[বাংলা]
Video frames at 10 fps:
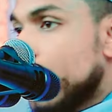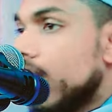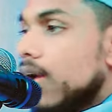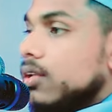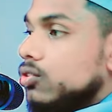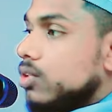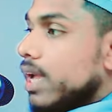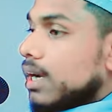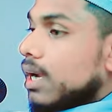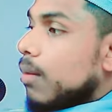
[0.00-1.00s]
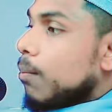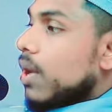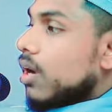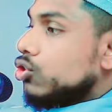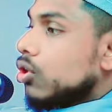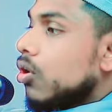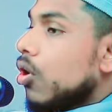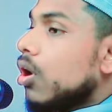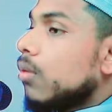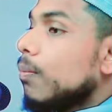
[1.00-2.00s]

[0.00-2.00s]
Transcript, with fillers: যায় এক নাম্বার যখন